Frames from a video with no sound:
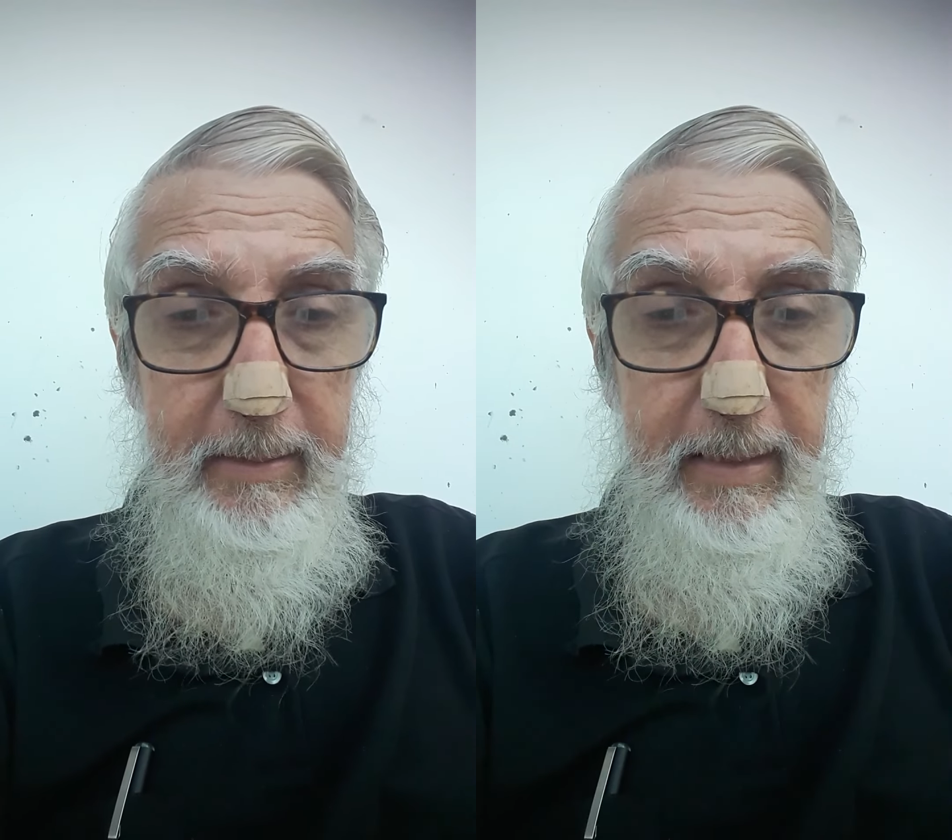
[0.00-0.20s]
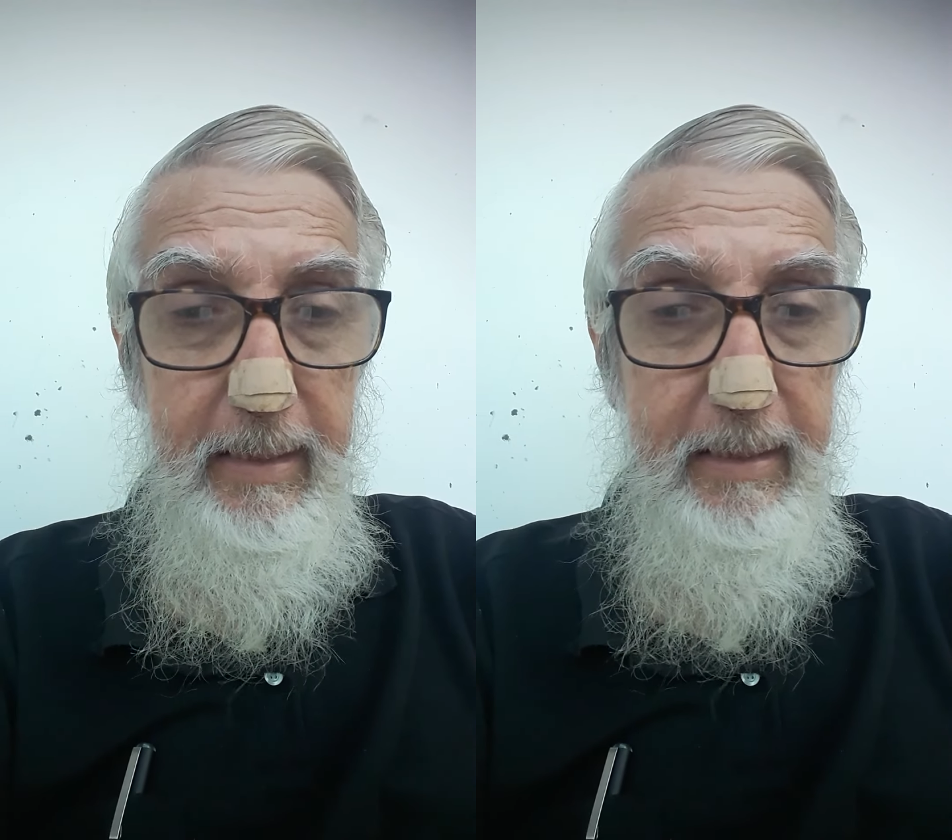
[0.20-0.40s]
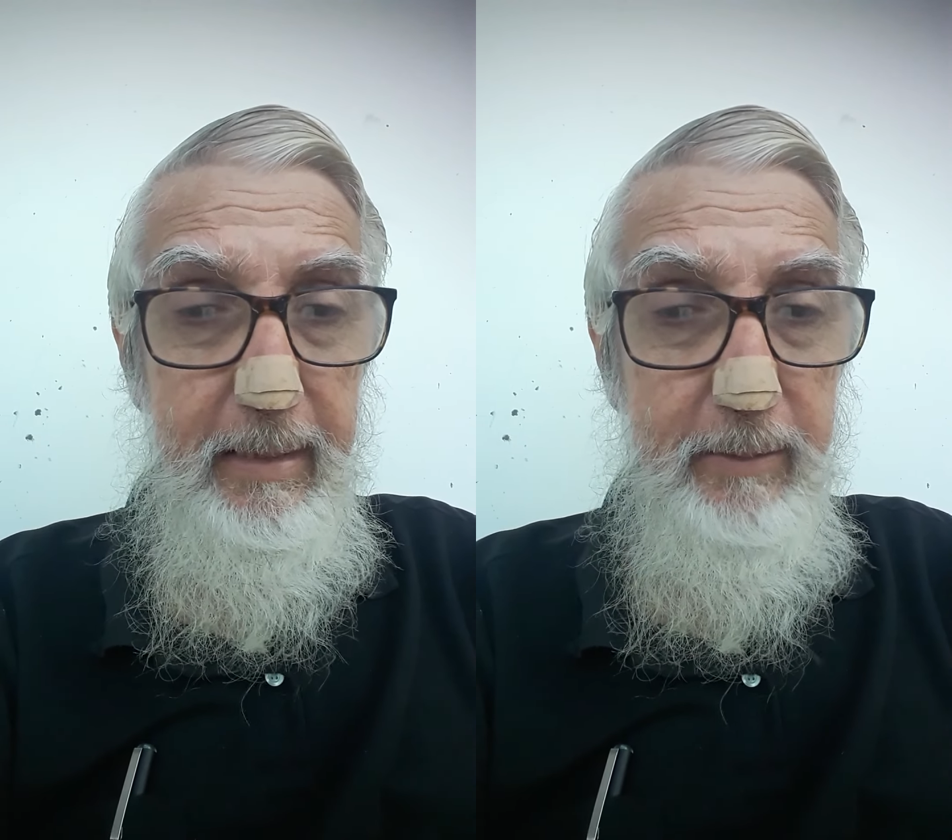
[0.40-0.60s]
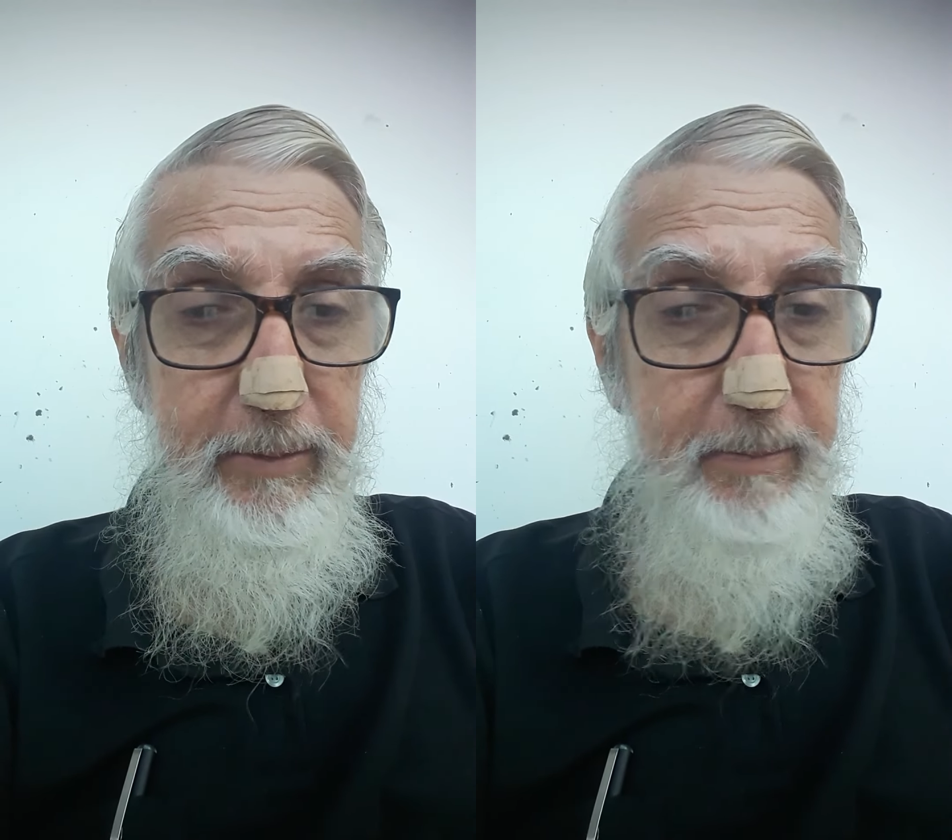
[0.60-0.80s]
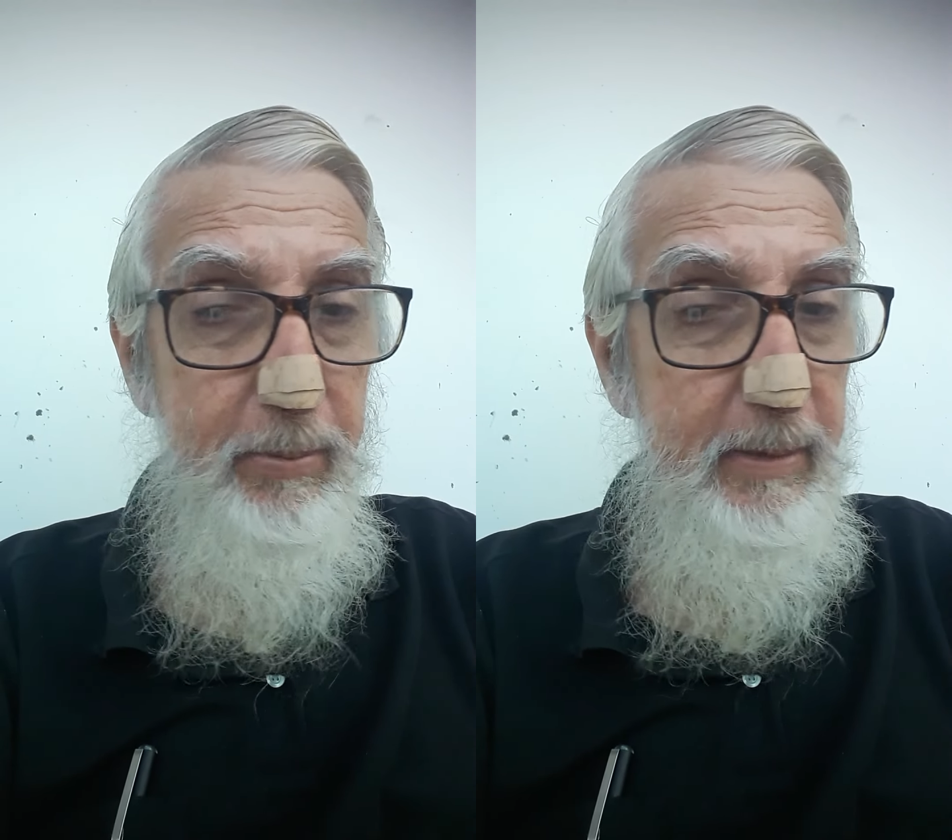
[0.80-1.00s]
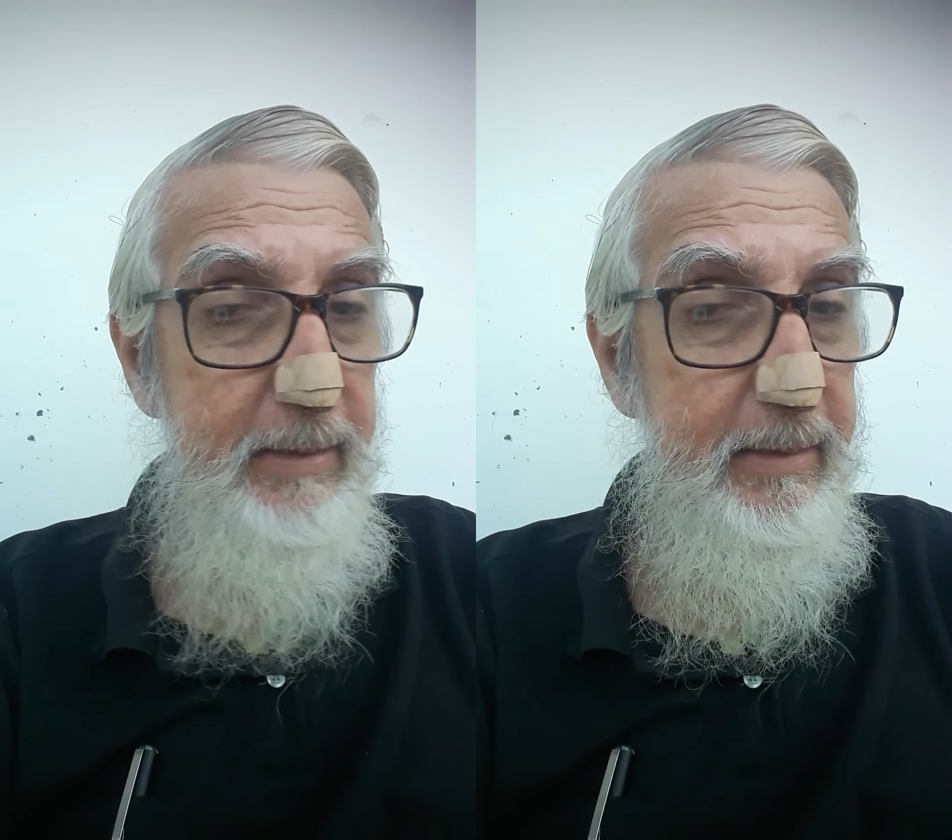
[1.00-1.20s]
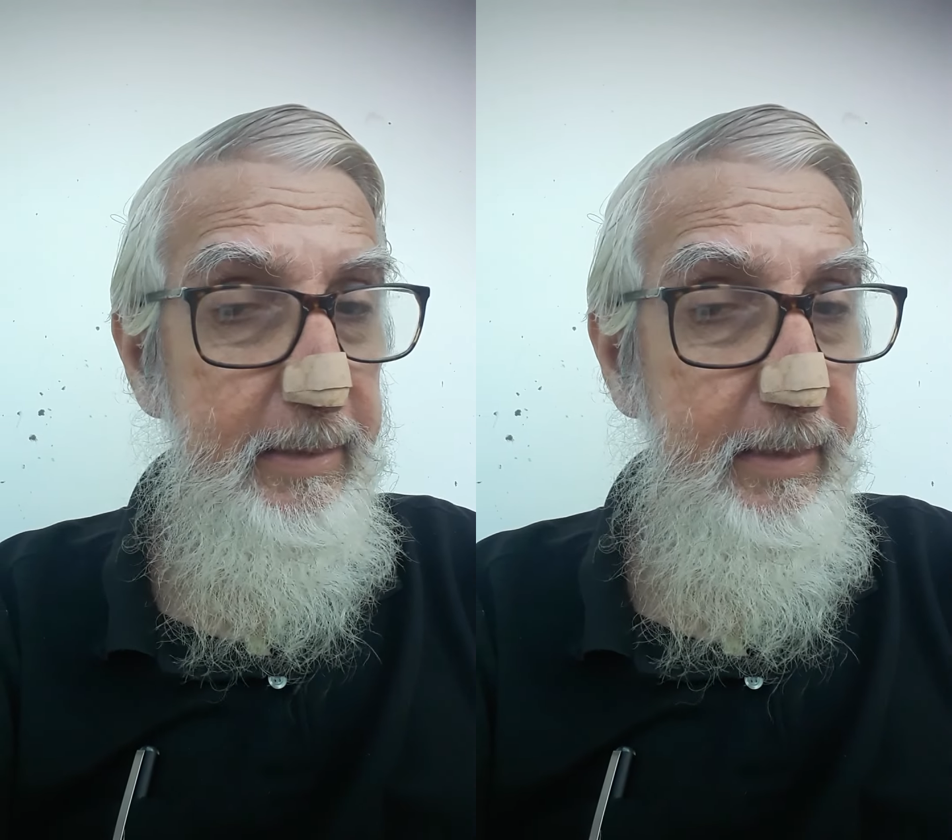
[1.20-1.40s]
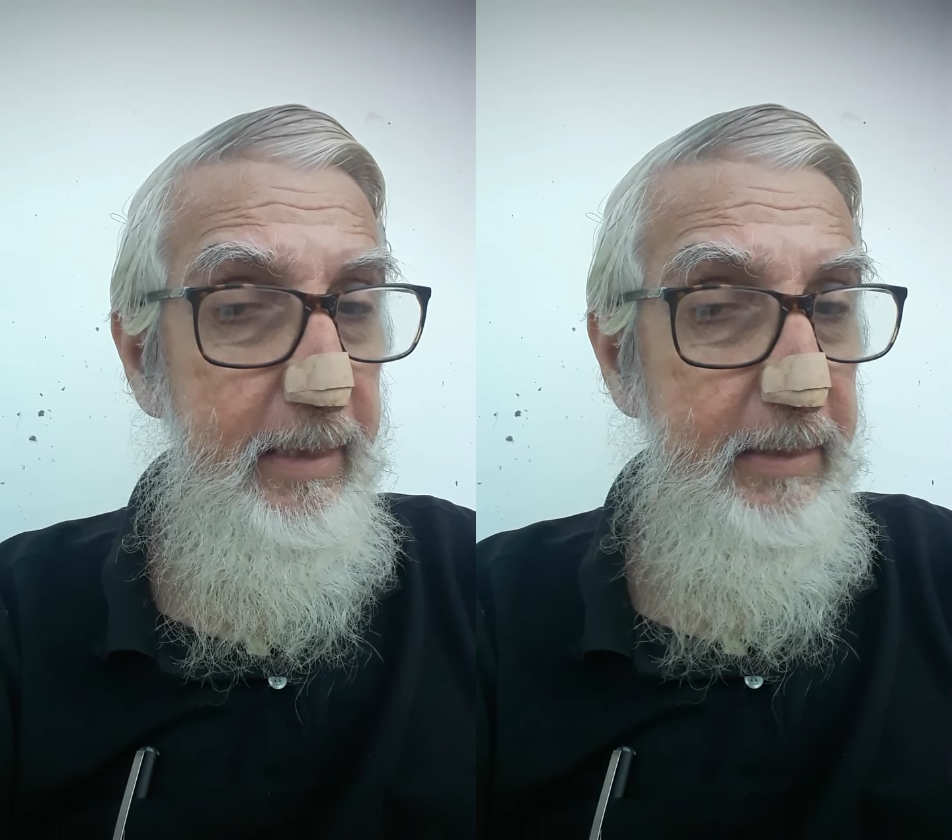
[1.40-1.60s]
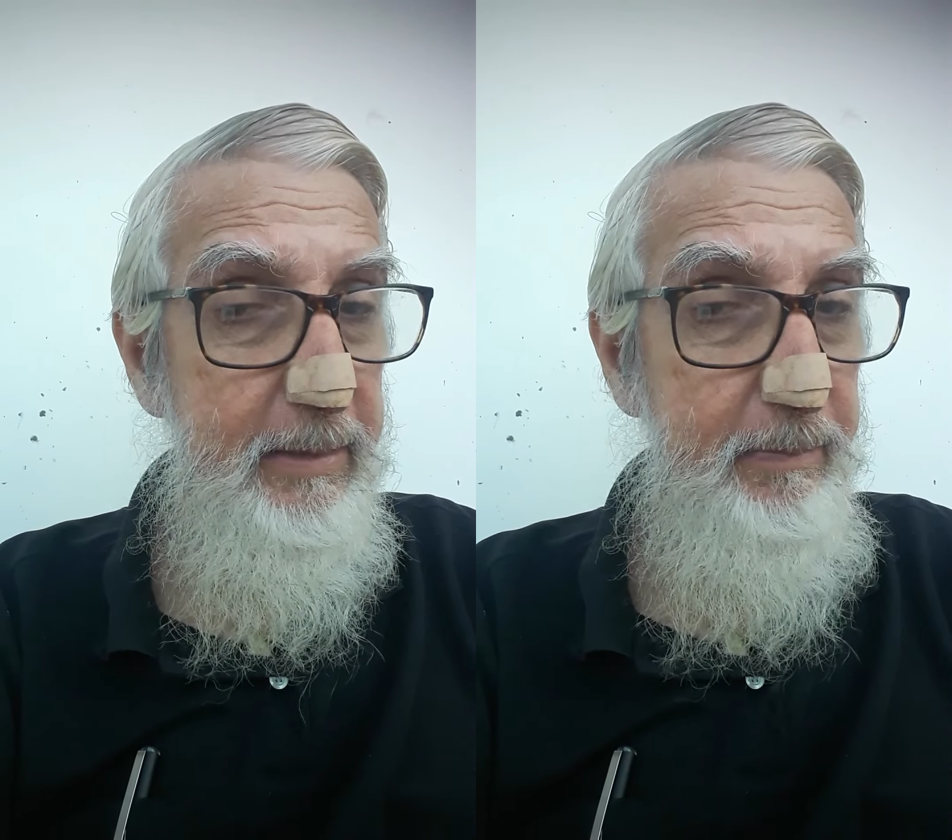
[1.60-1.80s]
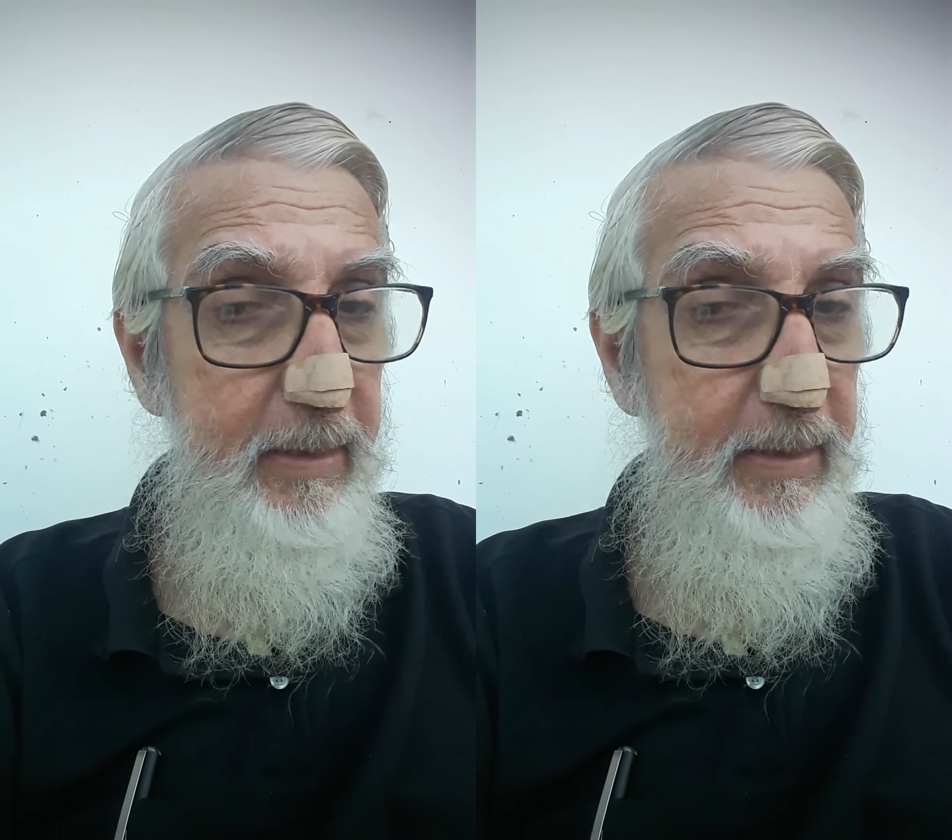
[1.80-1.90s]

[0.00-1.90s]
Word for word: delegado de polícia de classe